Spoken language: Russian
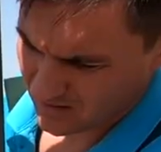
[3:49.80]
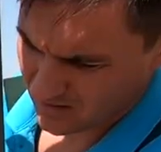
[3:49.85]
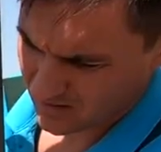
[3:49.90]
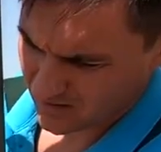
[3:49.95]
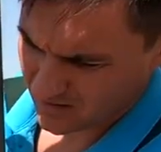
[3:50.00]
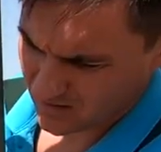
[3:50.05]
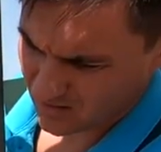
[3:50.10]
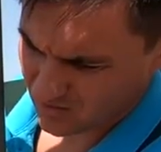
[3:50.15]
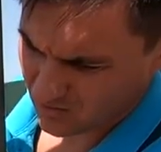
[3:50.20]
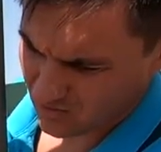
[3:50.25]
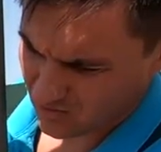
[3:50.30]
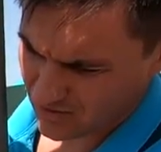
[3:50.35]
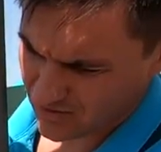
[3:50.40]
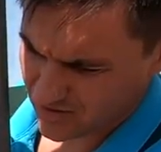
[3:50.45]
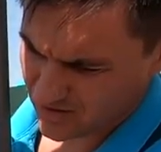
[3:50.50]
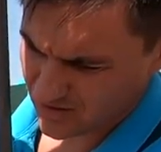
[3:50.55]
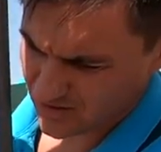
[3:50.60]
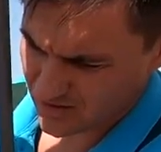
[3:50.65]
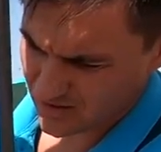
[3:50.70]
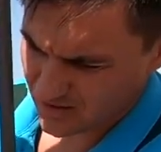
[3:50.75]
Я
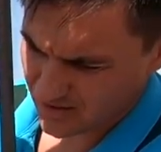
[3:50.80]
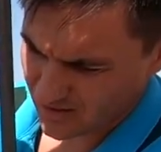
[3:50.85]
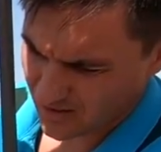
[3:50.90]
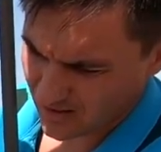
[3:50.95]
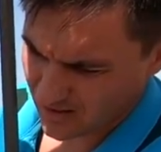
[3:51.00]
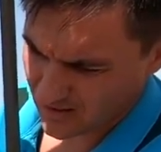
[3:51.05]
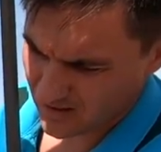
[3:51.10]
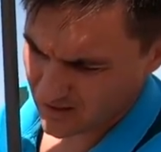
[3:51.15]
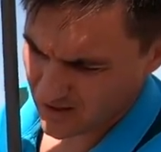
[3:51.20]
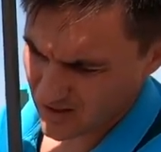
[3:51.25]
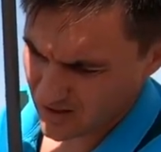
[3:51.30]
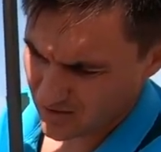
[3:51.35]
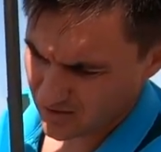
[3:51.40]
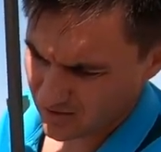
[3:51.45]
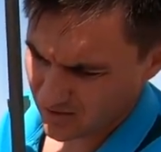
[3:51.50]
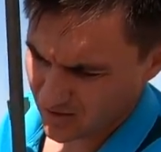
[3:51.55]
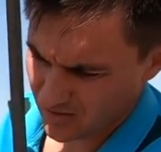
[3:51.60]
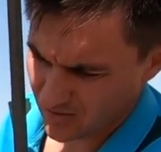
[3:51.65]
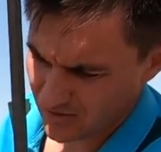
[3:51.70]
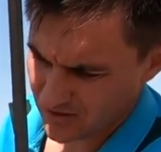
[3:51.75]
очень сильно надеюсь,
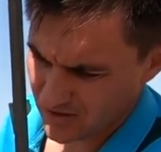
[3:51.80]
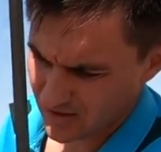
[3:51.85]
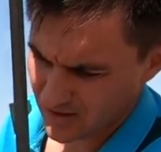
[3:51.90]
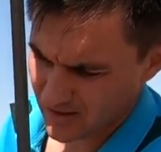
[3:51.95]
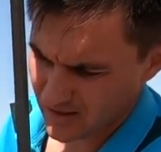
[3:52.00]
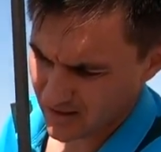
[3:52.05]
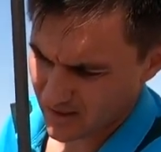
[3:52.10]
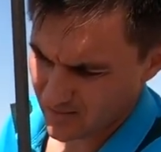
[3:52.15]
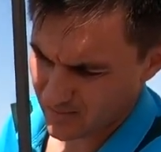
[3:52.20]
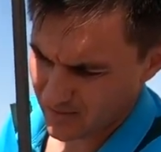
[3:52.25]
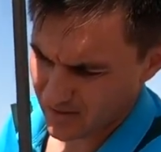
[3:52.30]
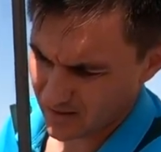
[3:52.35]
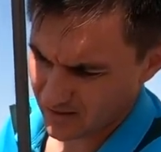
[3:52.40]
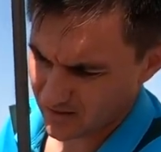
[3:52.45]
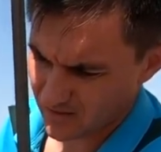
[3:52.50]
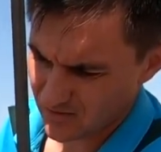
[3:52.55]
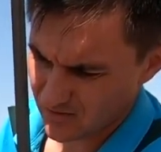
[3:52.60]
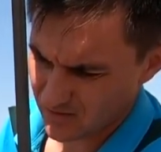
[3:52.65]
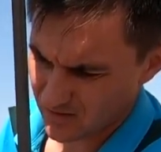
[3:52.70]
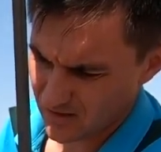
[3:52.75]
что я очень крепко
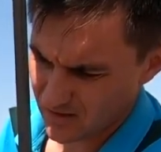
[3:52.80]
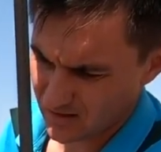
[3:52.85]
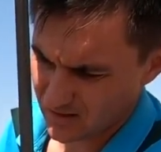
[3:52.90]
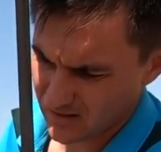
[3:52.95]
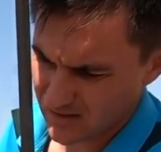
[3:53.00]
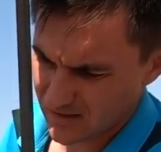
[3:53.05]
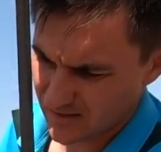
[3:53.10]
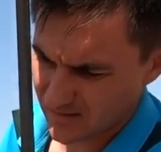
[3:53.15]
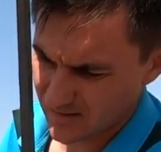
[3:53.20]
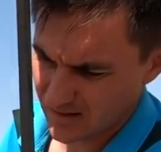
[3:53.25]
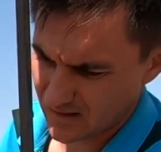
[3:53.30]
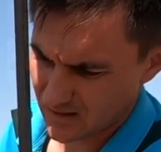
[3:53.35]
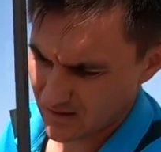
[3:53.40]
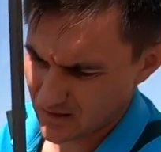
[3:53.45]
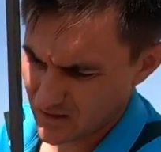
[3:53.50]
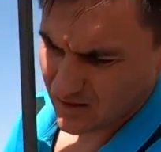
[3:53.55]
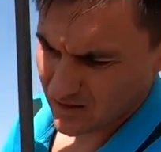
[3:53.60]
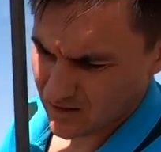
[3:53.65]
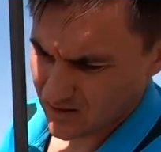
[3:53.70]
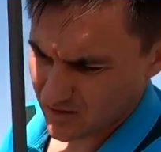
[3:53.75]
это все дело заварил.
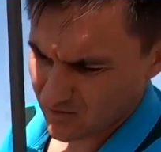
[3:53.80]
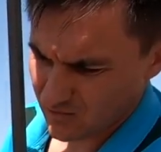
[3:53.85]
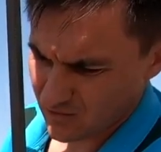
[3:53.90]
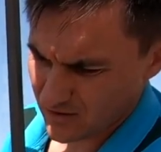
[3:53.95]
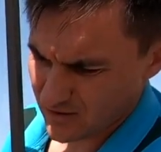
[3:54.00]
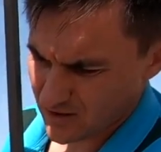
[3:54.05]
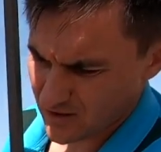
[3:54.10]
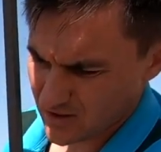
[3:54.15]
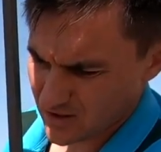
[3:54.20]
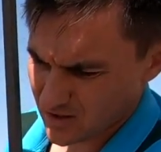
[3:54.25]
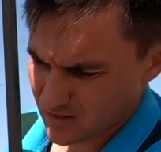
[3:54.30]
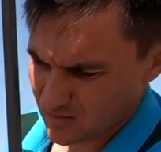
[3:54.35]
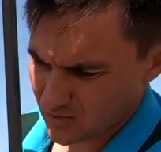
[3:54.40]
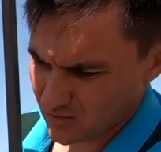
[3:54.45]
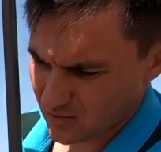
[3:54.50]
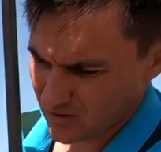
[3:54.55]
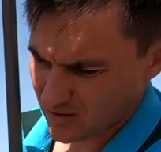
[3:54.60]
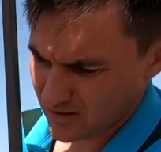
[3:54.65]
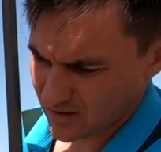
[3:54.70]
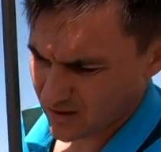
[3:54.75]
И в сегодняшнем
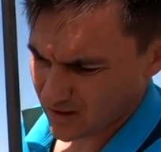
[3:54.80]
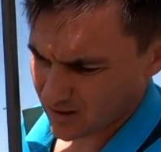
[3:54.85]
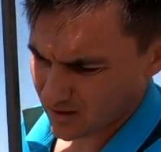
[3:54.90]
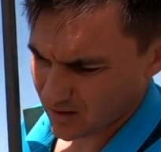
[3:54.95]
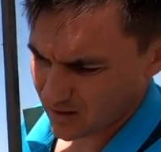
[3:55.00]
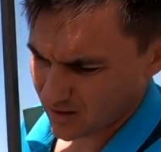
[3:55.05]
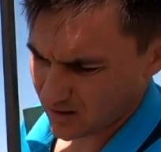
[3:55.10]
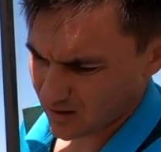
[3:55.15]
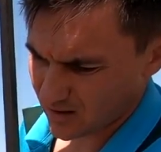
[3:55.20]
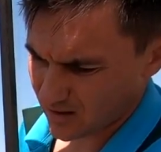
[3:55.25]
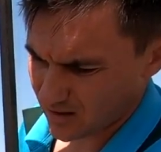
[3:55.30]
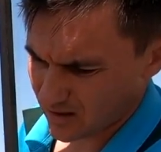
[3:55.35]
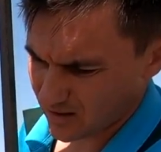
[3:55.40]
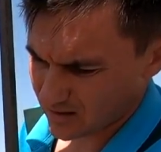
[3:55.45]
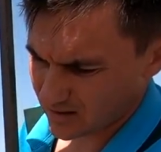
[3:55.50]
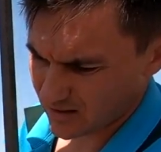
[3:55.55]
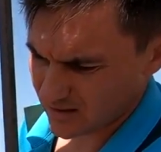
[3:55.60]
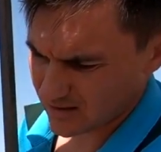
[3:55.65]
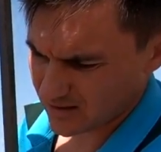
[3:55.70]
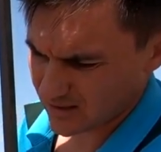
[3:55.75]
ролике
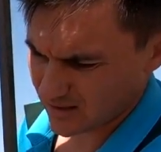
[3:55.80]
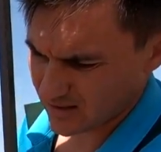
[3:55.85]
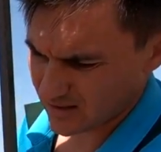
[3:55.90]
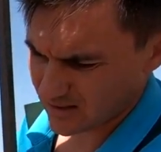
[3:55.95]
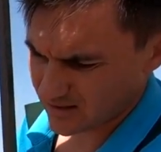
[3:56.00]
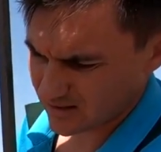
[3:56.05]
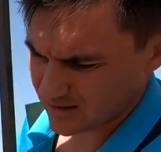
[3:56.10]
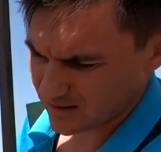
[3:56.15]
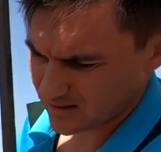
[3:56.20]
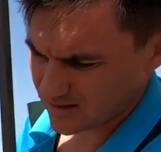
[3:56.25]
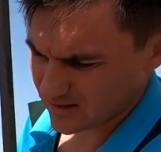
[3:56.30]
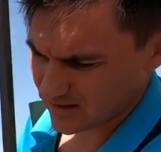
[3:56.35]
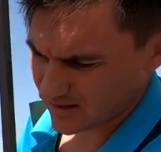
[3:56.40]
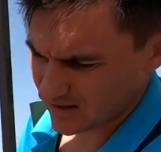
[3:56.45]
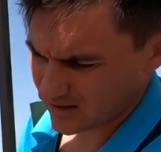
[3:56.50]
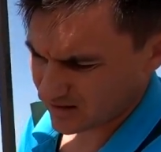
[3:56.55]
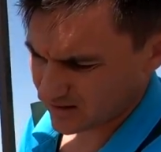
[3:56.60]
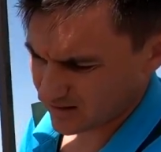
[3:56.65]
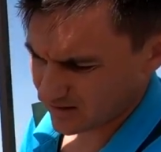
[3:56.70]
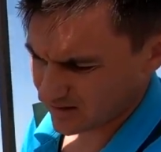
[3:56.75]
она останется
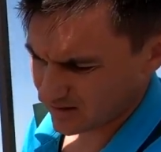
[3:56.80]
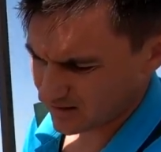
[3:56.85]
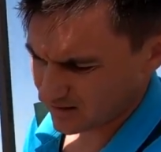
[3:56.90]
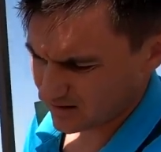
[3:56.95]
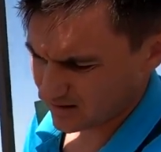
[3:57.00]
целая.